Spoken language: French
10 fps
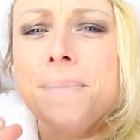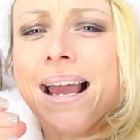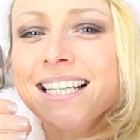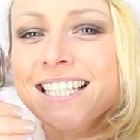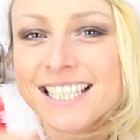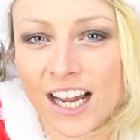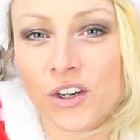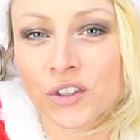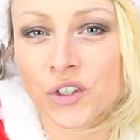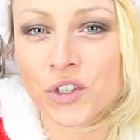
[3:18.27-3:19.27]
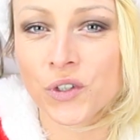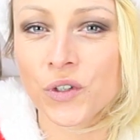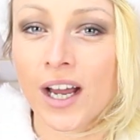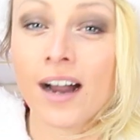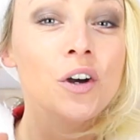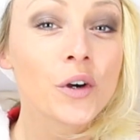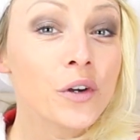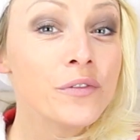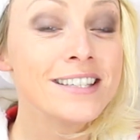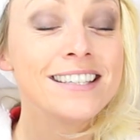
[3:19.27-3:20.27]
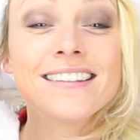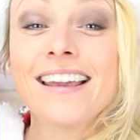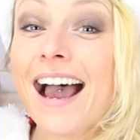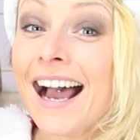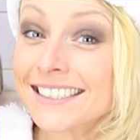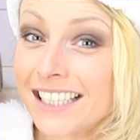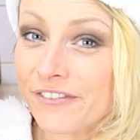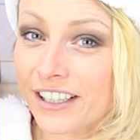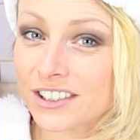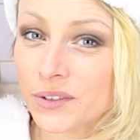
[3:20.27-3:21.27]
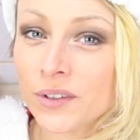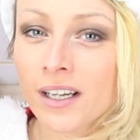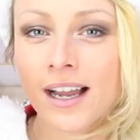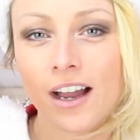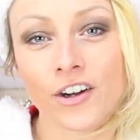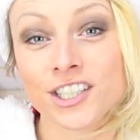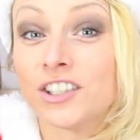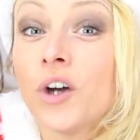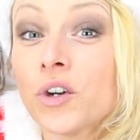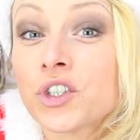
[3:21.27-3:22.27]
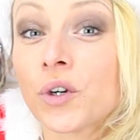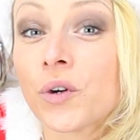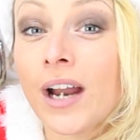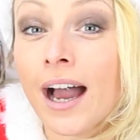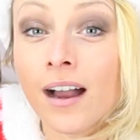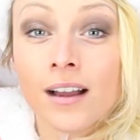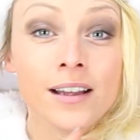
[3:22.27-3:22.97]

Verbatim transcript: belle charlotte au chocolat revisitée à sa façon. Alors j'adore le chocolat,